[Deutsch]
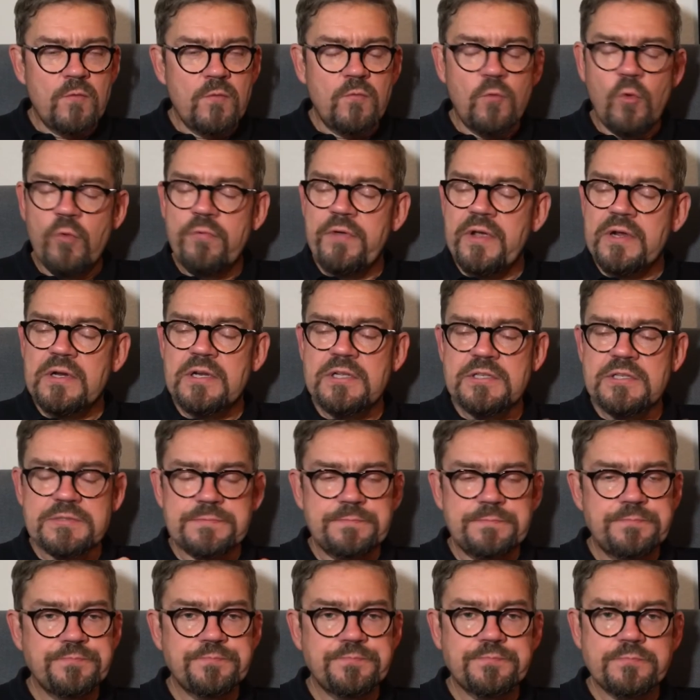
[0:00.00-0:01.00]
wo wirklich
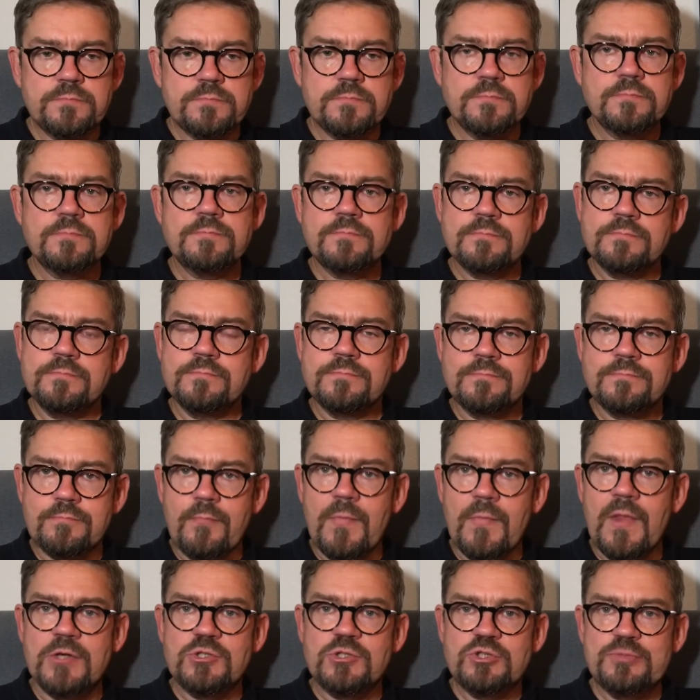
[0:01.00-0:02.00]

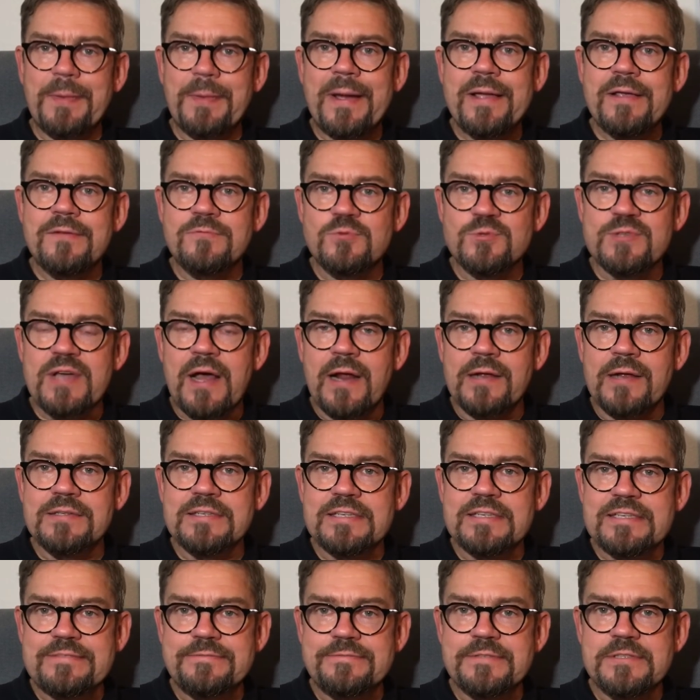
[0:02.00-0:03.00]
speicherlos
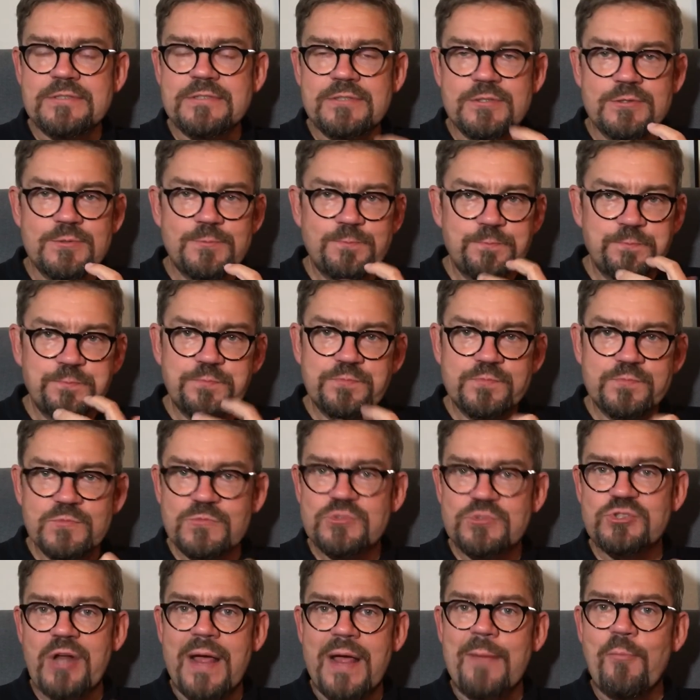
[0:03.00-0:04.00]
angeregt wird.
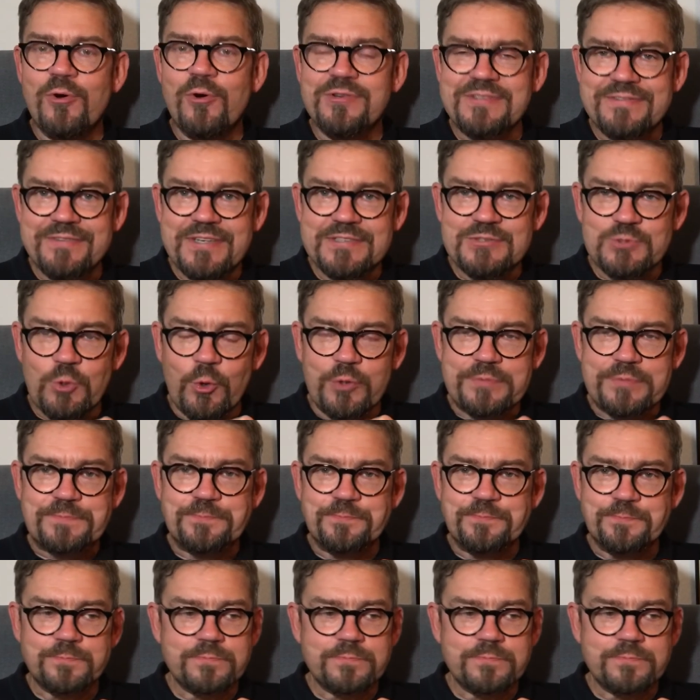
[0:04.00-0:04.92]
Schleimhäute werden trocken.